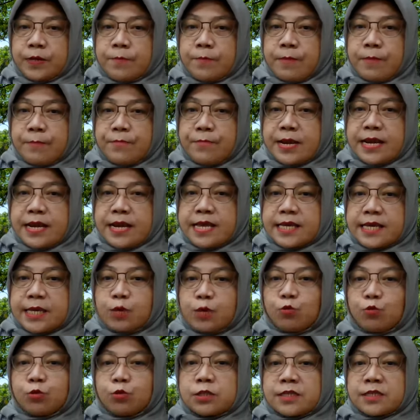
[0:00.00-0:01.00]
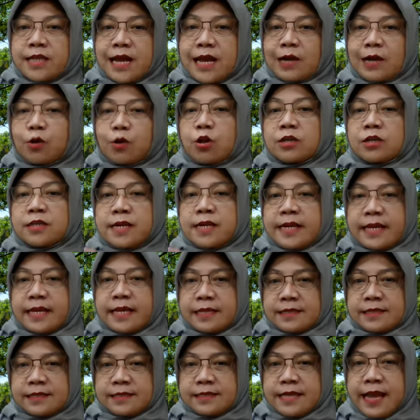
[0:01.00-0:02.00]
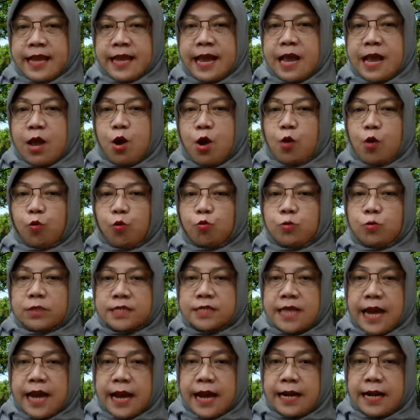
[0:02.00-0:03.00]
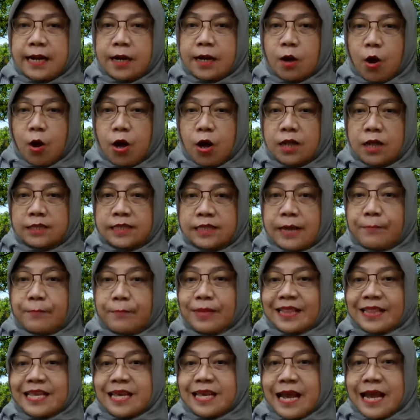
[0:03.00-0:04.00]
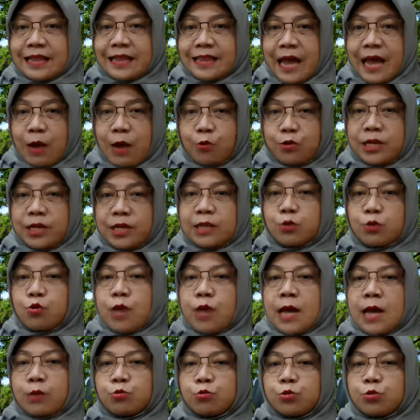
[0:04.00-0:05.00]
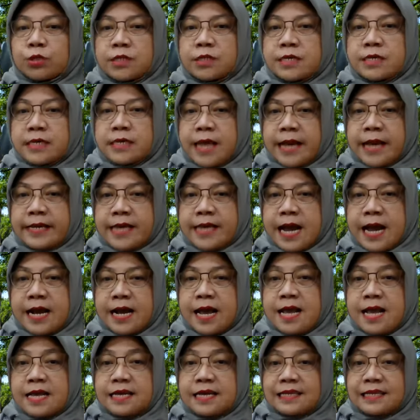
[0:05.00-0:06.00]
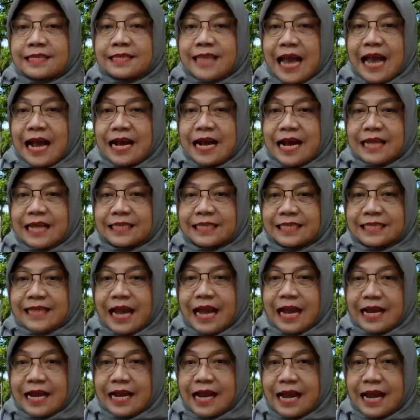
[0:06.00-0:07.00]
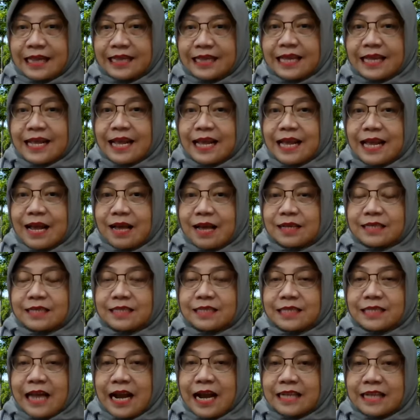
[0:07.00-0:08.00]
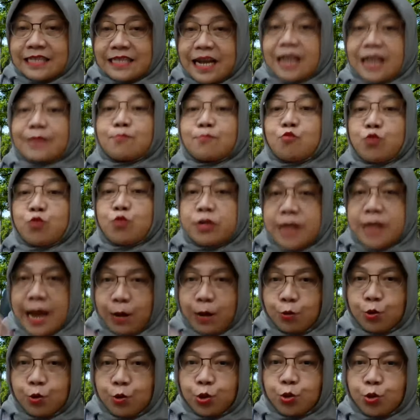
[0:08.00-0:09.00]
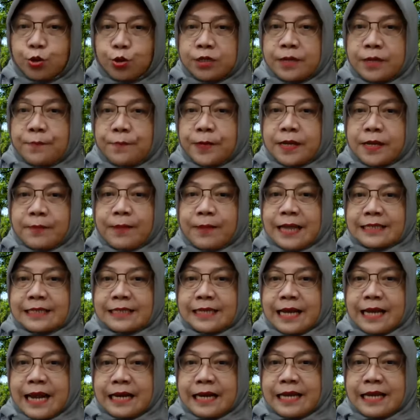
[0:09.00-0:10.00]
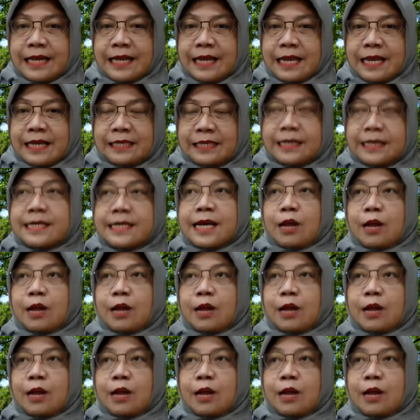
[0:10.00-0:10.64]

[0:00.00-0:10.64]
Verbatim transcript: memiliki usia golden age ya. Usia 0 sampai 3 tahun itulah usia yang sangat-sangat sangat-sangat mudah untuk diberi pelajaran. Jadi